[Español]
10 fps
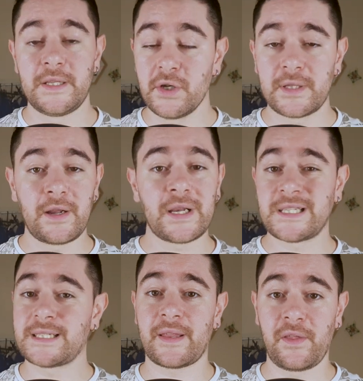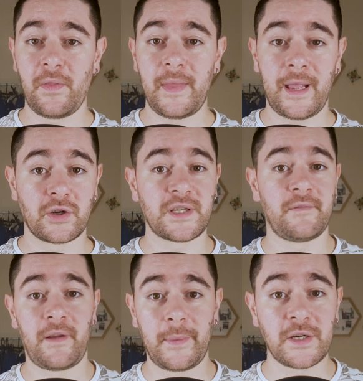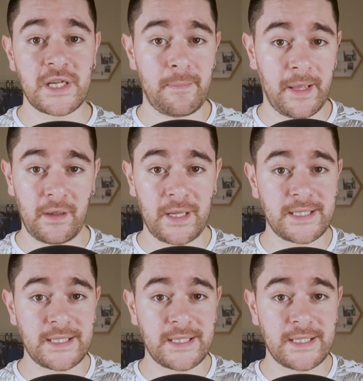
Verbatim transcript: Yo tengo la sensación de que los enfermeros españoles